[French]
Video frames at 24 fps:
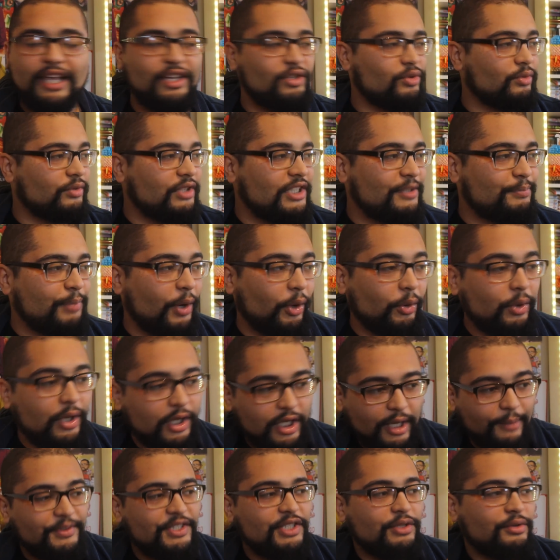Et ils sont disparus
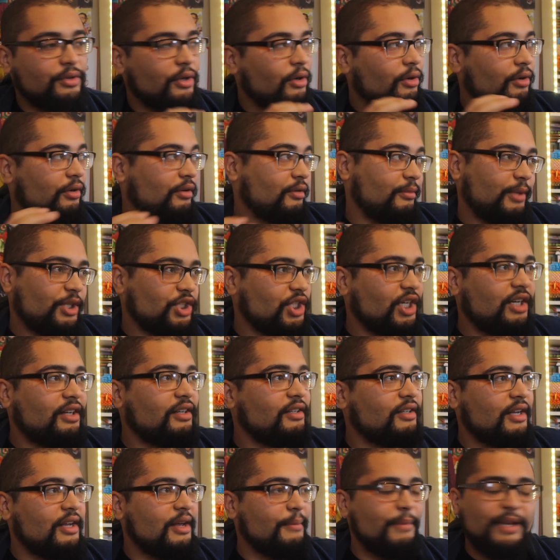avec un petit cœur en machin.